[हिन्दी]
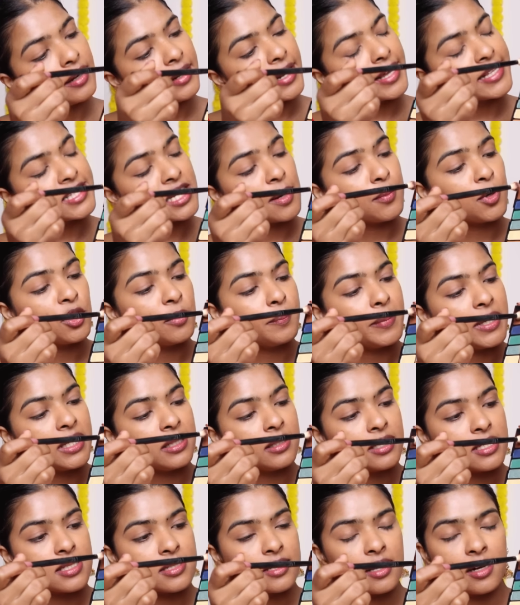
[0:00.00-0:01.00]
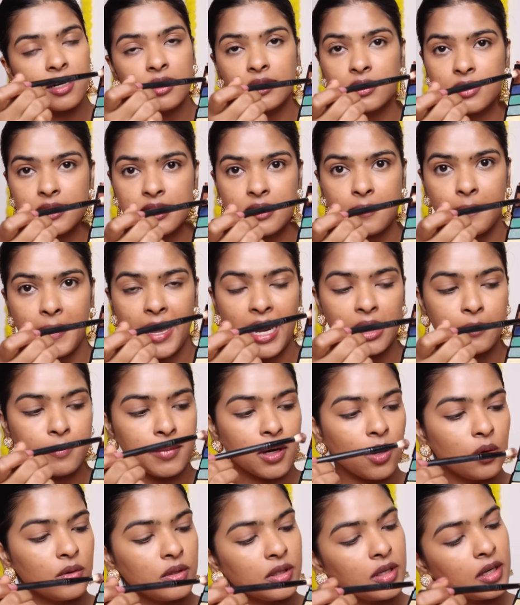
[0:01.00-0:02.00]
नेक्स्ट आई एम गोना पिक दिस कलर दिस इज अ मैट
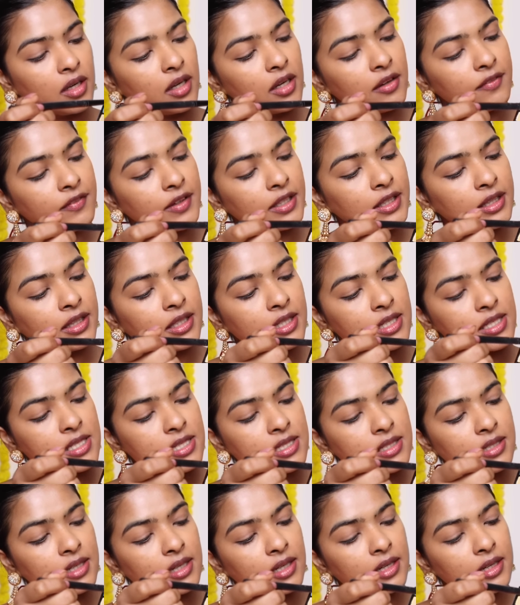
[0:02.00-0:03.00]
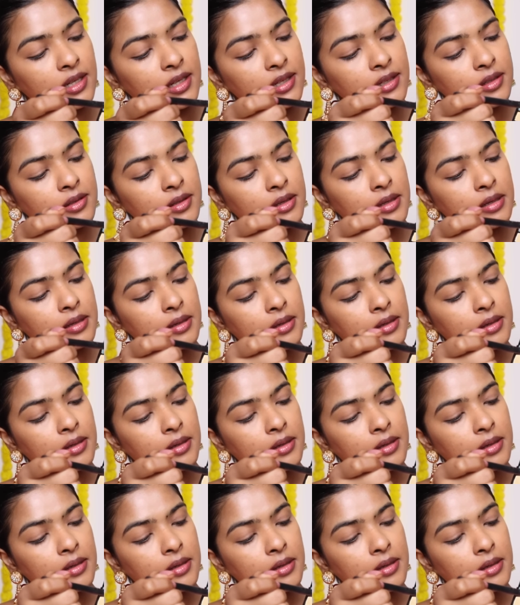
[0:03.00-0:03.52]
ब्राउन कलर विद दिस कलर